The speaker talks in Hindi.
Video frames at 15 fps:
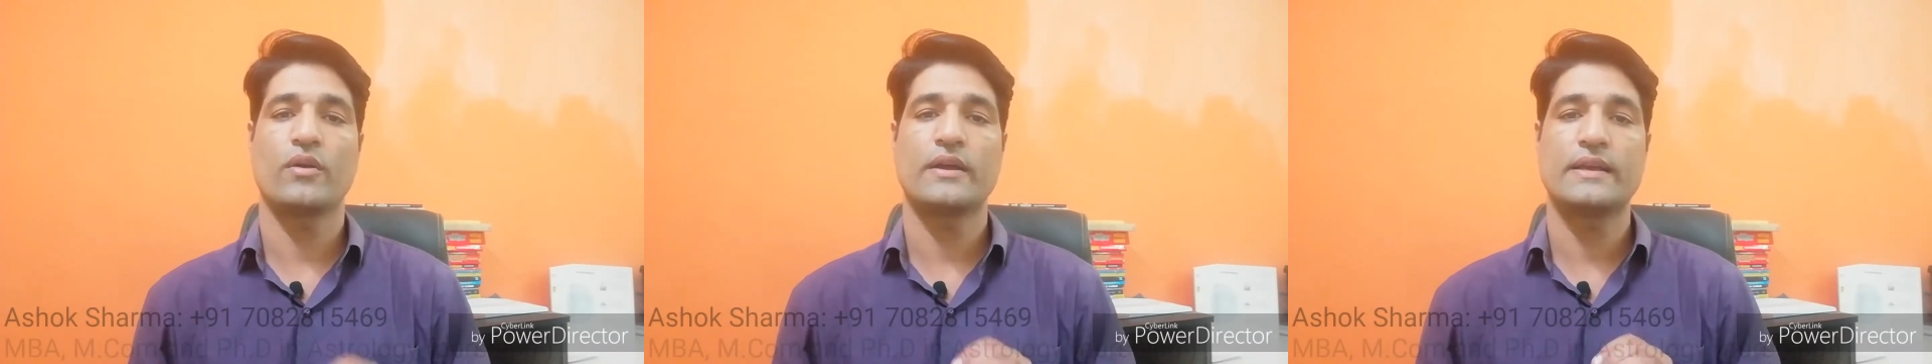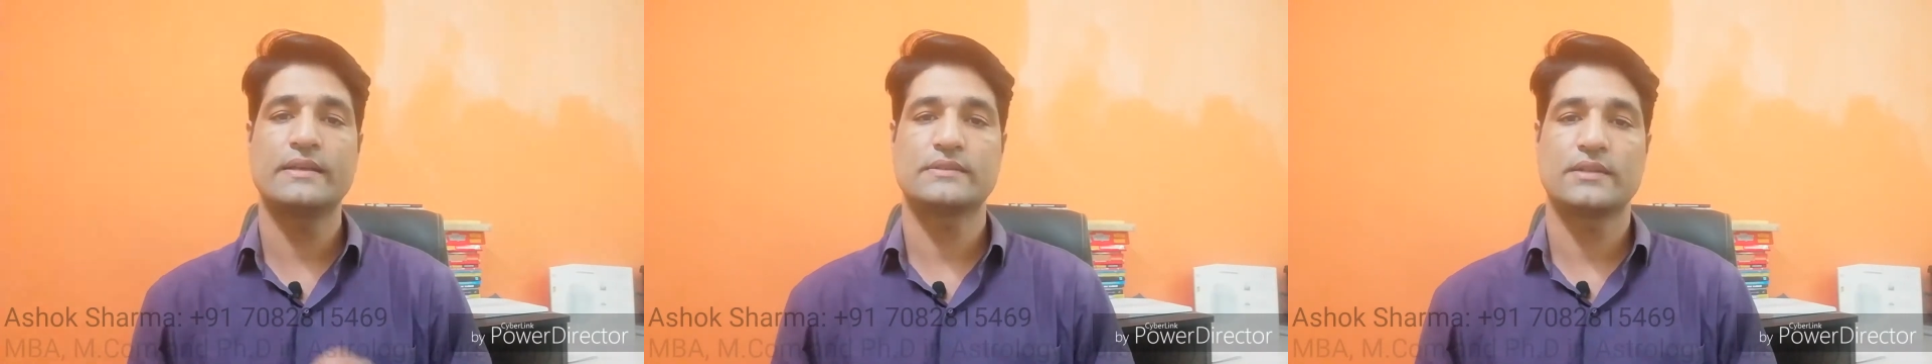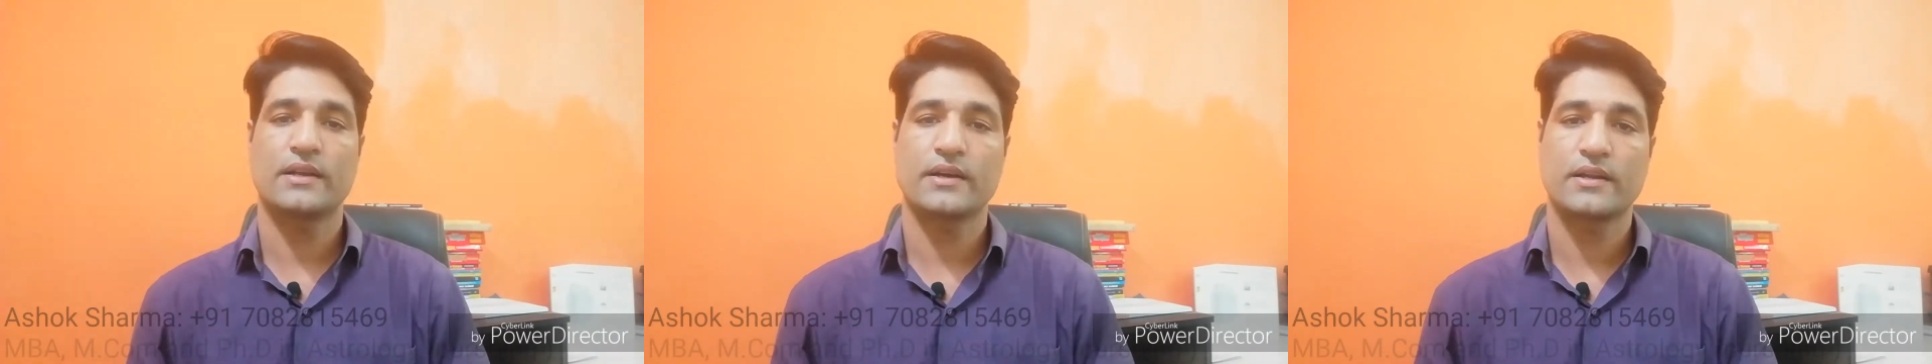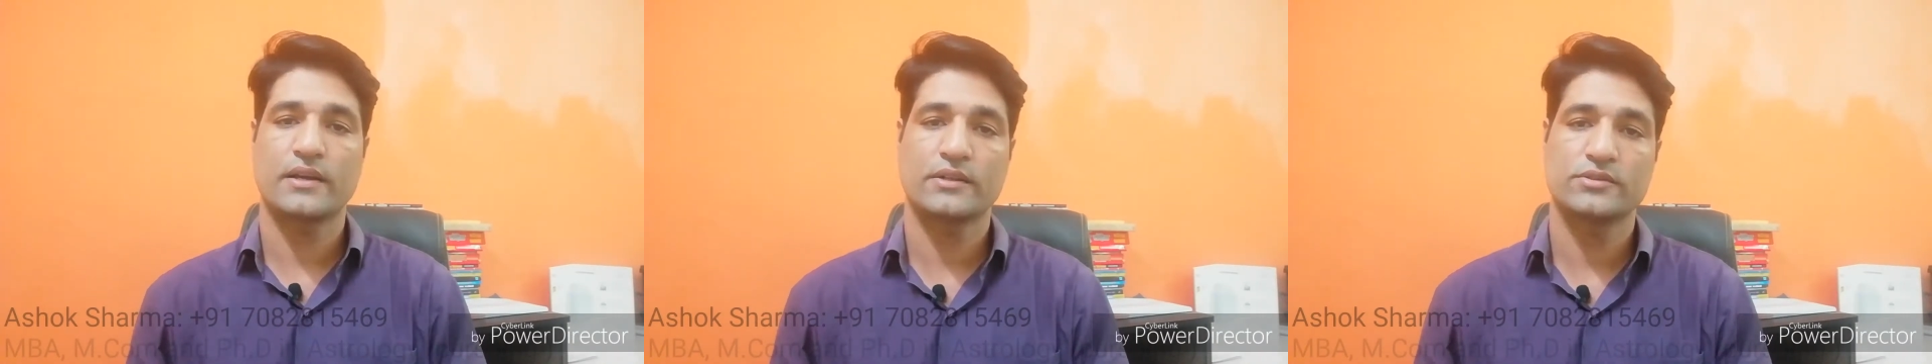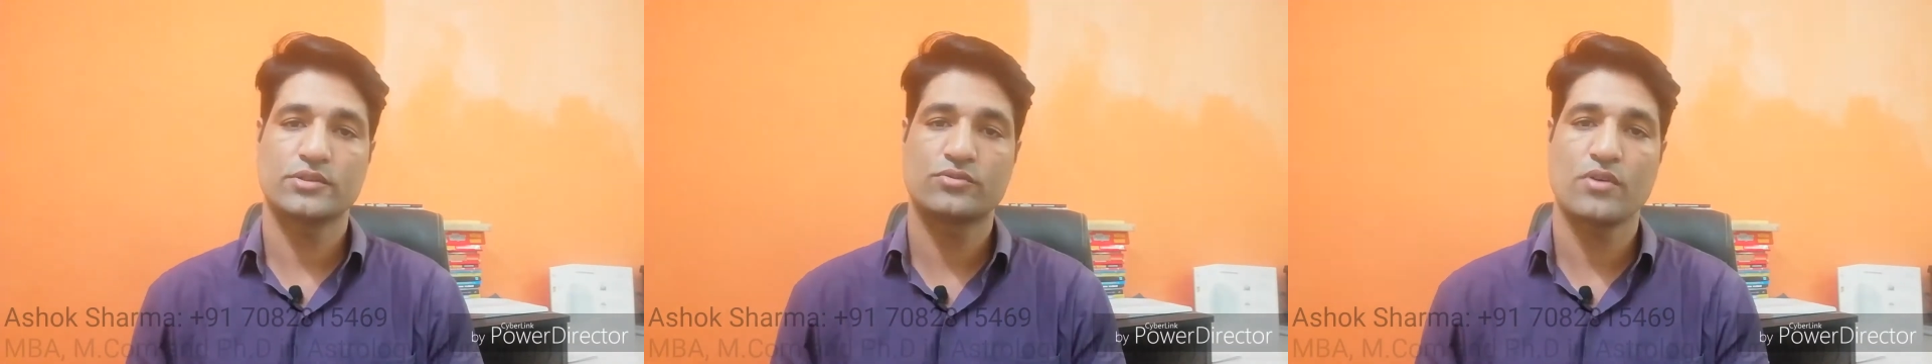और इस
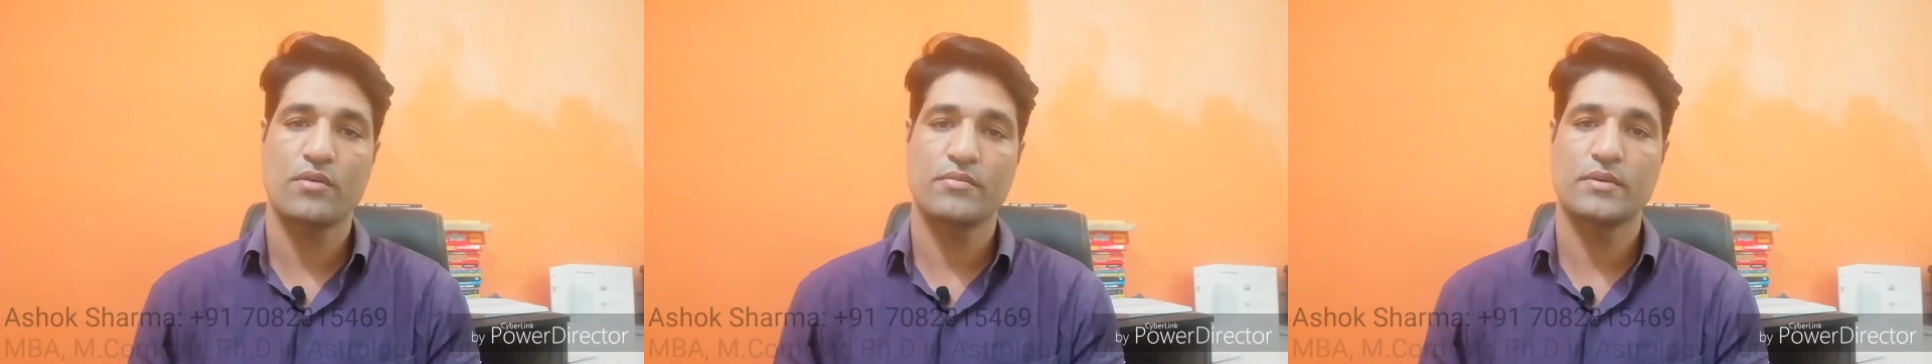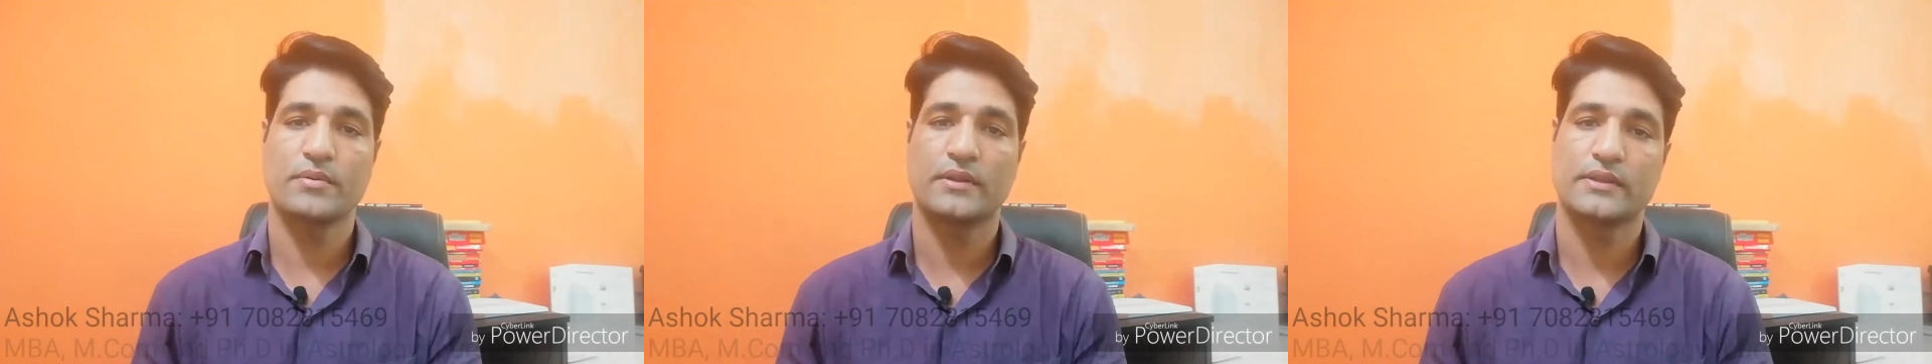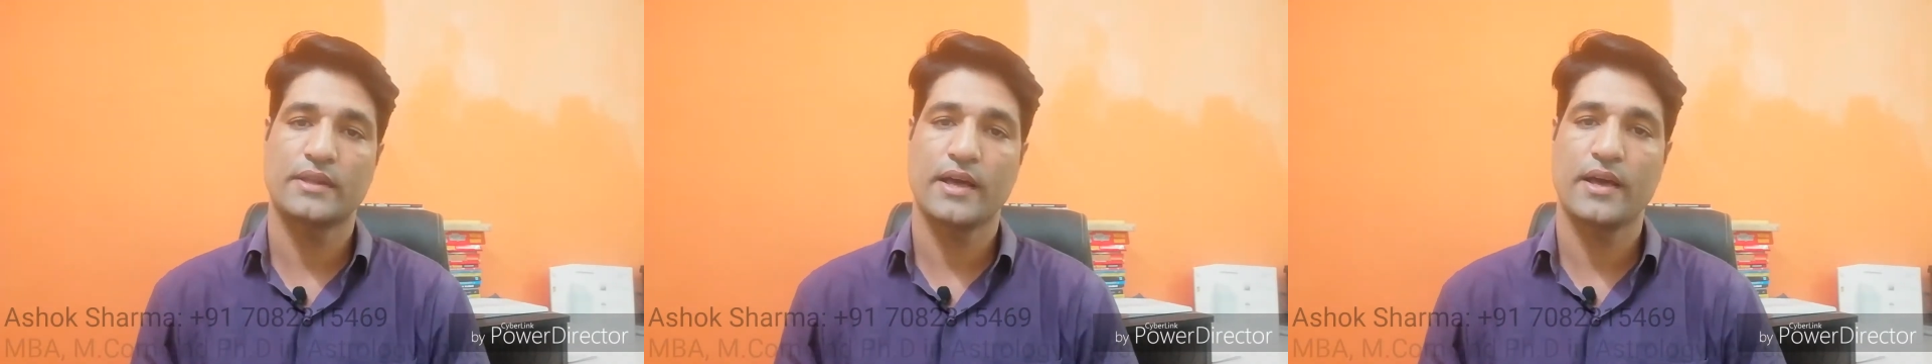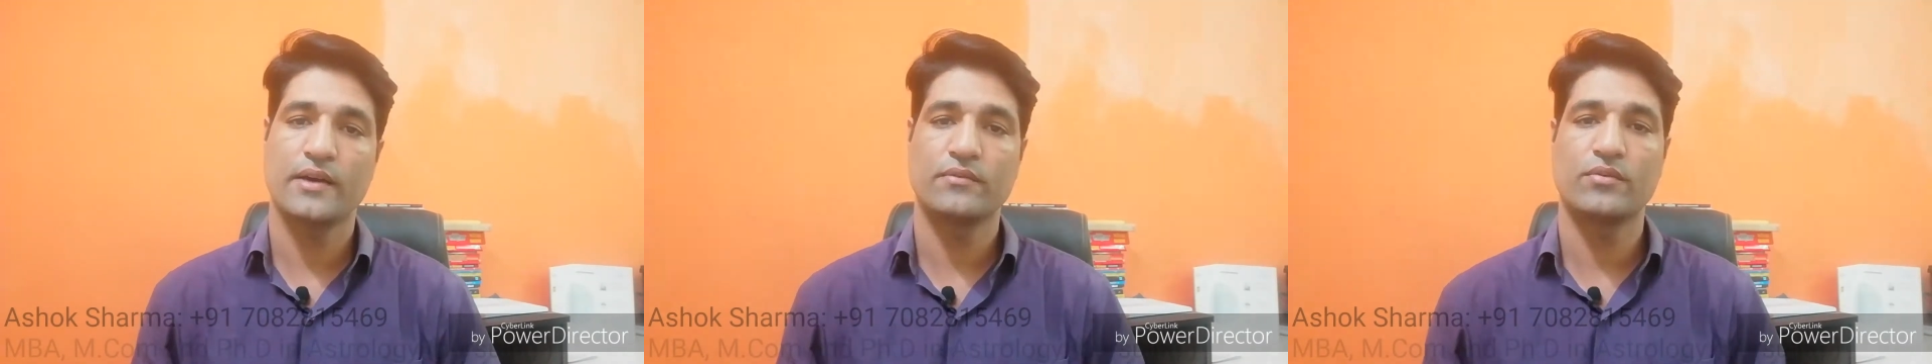लगन का जो स्वामी बनता